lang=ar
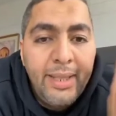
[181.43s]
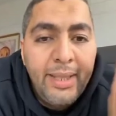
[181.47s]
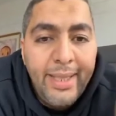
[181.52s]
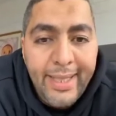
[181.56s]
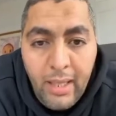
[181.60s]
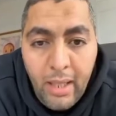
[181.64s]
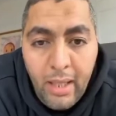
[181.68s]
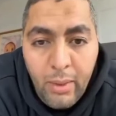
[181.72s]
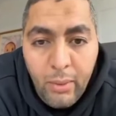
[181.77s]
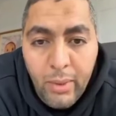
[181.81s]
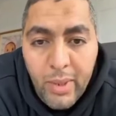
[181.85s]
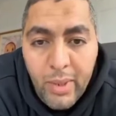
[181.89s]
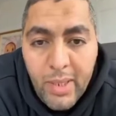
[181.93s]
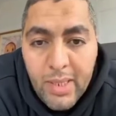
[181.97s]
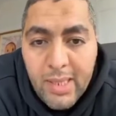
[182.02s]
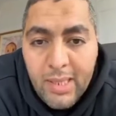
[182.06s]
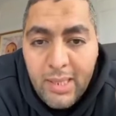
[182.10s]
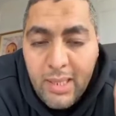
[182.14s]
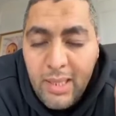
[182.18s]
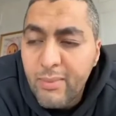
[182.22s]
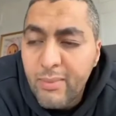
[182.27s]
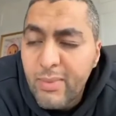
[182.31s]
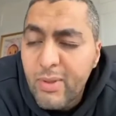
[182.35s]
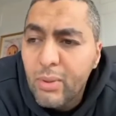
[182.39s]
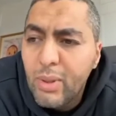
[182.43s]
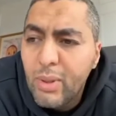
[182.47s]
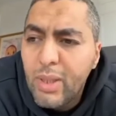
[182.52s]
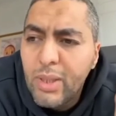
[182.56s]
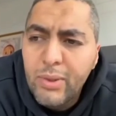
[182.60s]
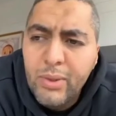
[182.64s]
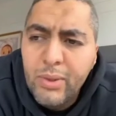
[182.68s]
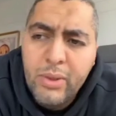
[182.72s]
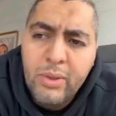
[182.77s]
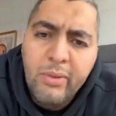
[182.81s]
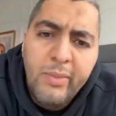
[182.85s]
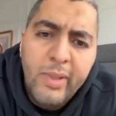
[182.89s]
انايا الحوايج اللبس ولا
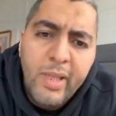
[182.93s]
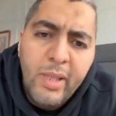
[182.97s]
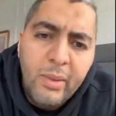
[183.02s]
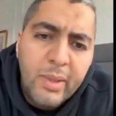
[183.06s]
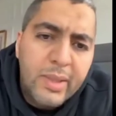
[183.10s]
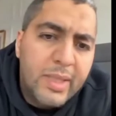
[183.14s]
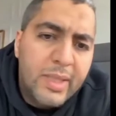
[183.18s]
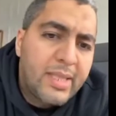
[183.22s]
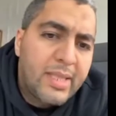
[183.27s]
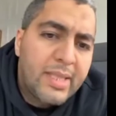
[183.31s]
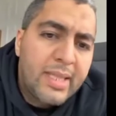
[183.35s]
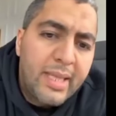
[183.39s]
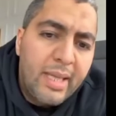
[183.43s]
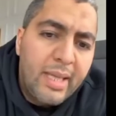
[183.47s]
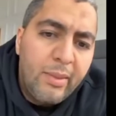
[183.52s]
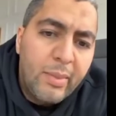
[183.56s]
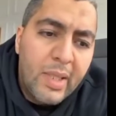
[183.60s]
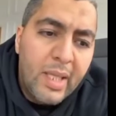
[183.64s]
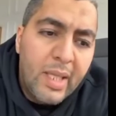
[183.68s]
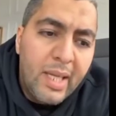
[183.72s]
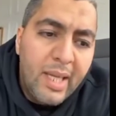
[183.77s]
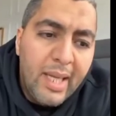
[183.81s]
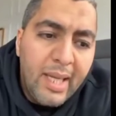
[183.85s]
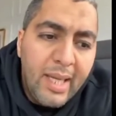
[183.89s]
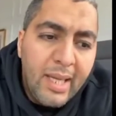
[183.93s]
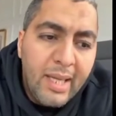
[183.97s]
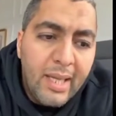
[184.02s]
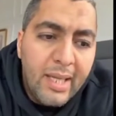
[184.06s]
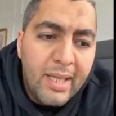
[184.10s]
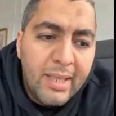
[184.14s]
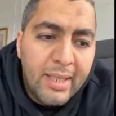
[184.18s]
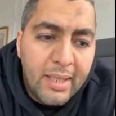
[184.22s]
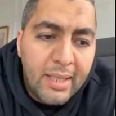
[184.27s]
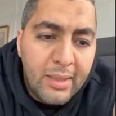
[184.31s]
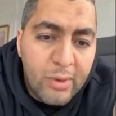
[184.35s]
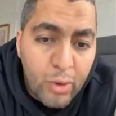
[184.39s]
الطوموبيل ولا داكشي كامل
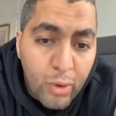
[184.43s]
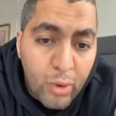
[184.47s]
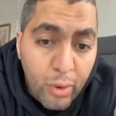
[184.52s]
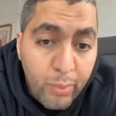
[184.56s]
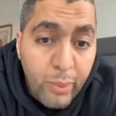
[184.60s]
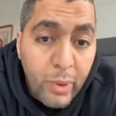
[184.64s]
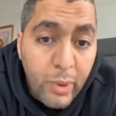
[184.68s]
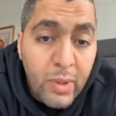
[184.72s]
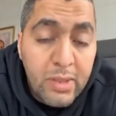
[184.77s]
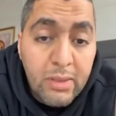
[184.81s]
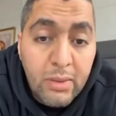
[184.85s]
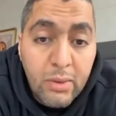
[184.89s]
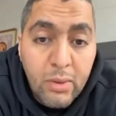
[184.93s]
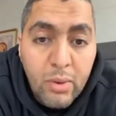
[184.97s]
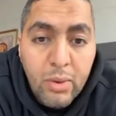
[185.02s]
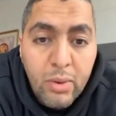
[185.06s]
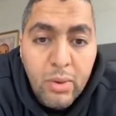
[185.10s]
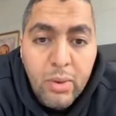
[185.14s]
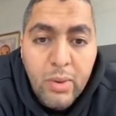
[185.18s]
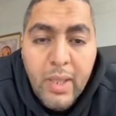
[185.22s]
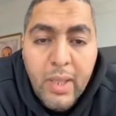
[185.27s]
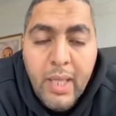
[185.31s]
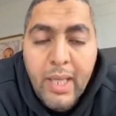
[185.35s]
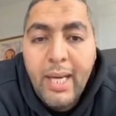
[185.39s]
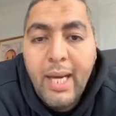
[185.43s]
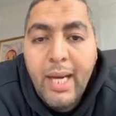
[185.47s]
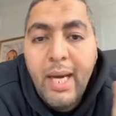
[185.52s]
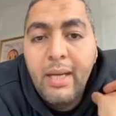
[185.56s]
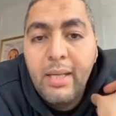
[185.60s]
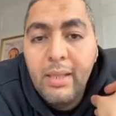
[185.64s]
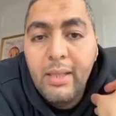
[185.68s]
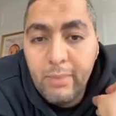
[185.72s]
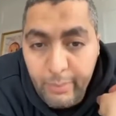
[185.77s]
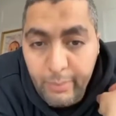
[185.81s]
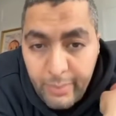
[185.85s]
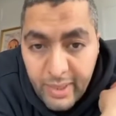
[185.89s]
جو بونس كو
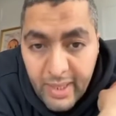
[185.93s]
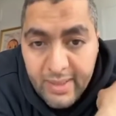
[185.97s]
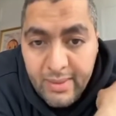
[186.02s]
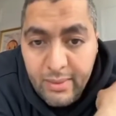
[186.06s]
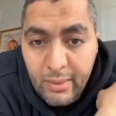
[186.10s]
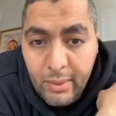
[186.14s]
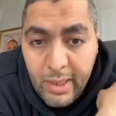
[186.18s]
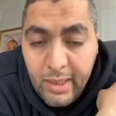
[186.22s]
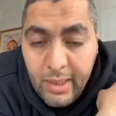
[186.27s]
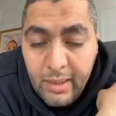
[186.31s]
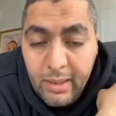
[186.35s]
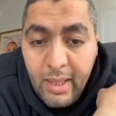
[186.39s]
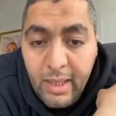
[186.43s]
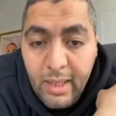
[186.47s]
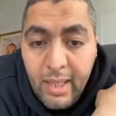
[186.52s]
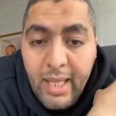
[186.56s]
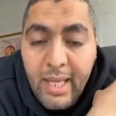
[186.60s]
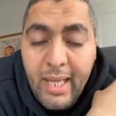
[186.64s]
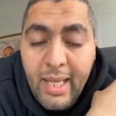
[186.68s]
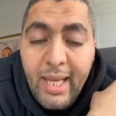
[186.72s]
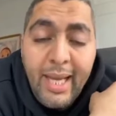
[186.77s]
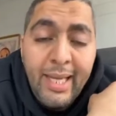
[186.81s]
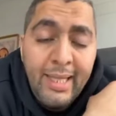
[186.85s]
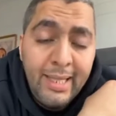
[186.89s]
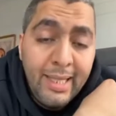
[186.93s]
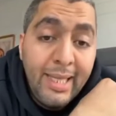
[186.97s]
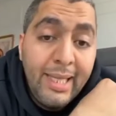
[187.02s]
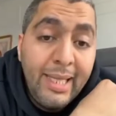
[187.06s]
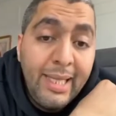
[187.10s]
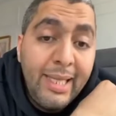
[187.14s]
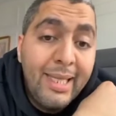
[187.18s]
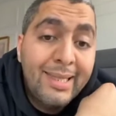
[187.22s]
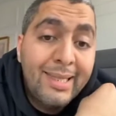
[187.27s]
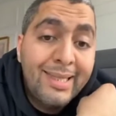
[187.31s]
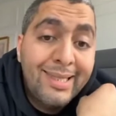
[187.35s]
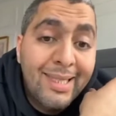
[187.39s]
قرار بيرسونيل انا
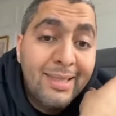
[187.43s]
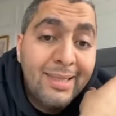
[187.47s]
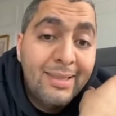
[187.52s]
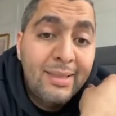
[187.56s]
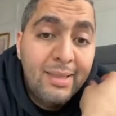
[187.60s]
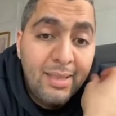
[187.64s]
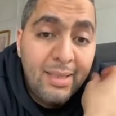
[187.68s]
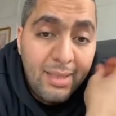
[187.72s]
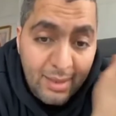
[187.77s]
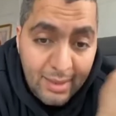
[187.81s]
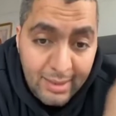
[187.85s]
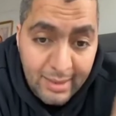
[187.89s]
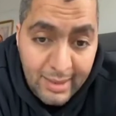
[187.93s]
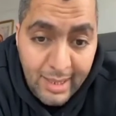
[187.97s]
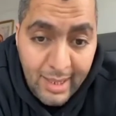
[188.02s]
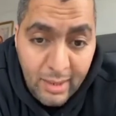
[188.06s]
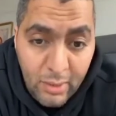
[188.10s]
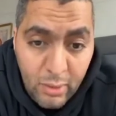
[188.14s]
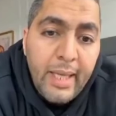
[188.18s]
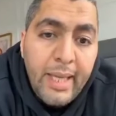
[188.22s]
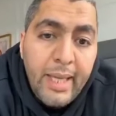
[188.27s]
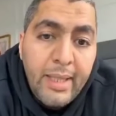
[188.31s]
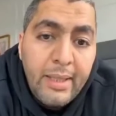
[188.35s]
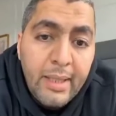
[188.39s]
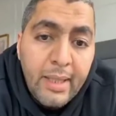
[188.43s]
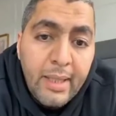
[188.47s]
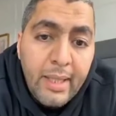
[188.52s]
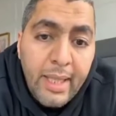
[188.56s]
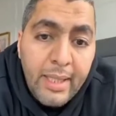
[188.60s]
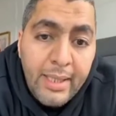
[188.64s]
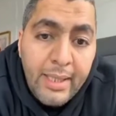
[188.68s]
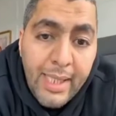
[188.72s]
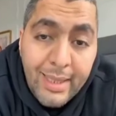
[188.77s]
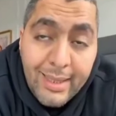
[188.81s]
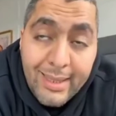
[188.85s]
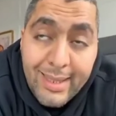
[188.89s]
اللي ضد ديال
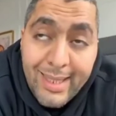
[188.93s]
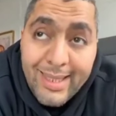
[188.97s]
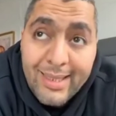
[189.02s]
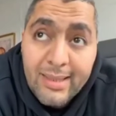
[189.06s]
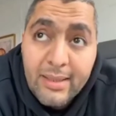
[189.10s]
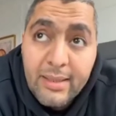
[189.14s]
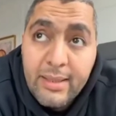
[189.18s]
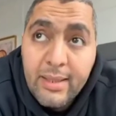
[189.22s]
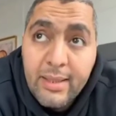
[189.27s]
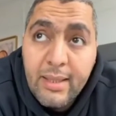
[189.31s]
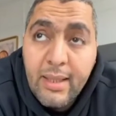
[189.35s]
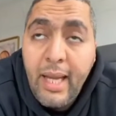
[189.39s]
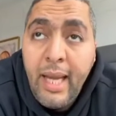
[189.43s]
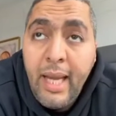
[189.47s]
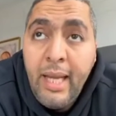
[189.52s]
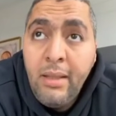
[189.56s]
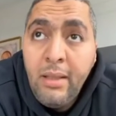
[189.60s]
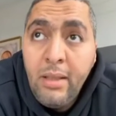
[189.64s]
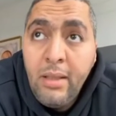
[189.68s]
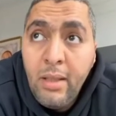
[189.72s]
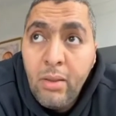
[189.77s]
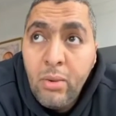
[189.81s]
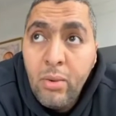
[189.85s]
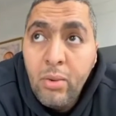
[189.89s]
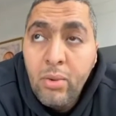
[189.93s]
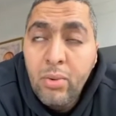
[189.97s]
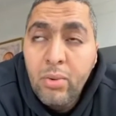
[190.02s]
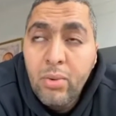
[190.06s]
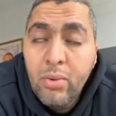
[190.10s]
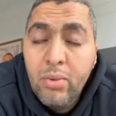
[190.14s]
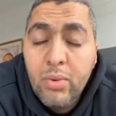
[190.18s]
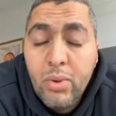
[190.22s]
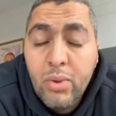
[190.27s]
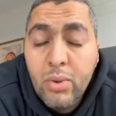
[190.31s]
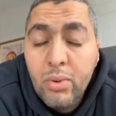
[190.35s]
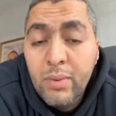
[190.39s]
انا انا ضد انه
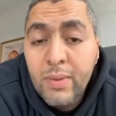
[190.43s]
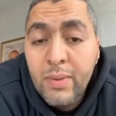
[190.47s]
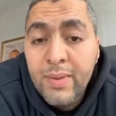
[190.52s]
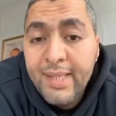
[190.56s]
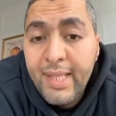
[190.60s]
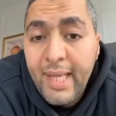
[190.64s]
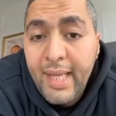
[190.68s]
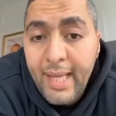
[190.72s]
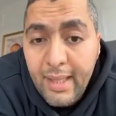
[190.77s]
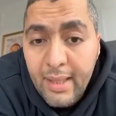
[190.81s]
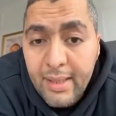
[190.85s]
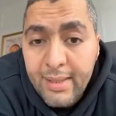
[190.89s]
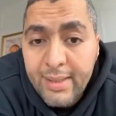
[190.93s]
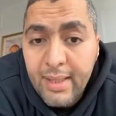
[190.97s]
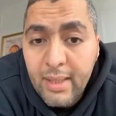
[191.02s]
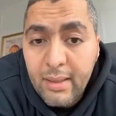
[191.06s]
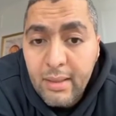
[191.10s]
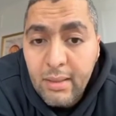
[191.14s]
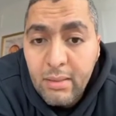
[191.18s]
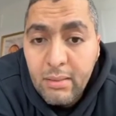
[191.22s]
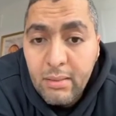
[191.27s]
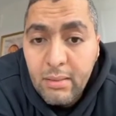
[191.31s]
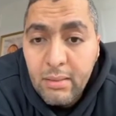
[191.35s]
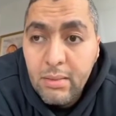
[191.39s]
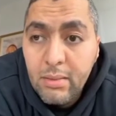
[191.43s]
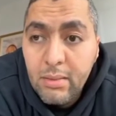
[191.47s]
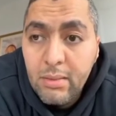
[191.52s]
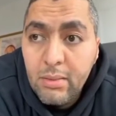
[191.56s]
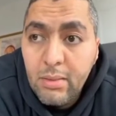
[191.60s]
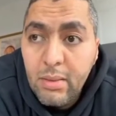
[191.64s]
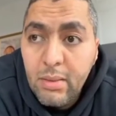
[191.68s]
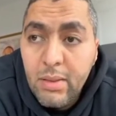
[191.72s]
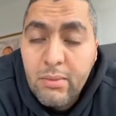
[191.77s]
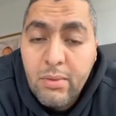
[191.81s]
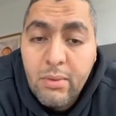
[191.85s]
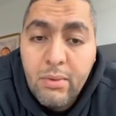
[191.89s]
تكون تحازق
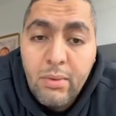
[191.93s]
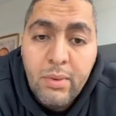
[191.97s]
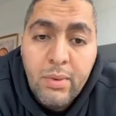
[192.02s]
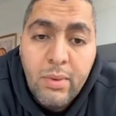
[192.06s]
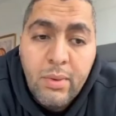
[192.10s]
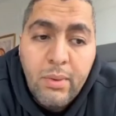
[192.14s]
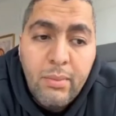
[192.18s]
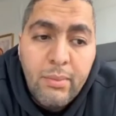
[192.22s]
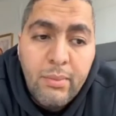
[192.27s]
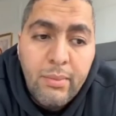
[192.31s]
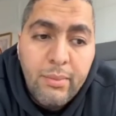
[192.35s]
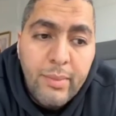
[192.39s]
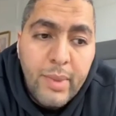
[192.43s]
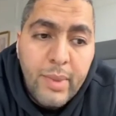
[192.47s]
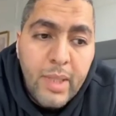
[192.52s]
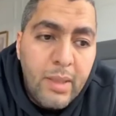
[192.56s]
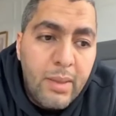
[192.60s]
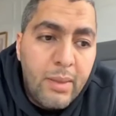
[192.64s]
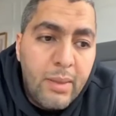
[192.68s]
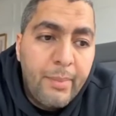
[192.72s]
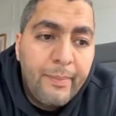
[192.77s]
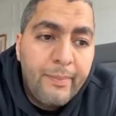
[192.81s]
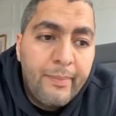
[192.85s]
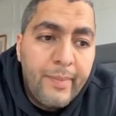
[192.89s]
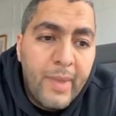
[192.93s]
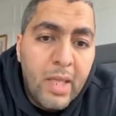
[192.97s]
ولا تكون آه،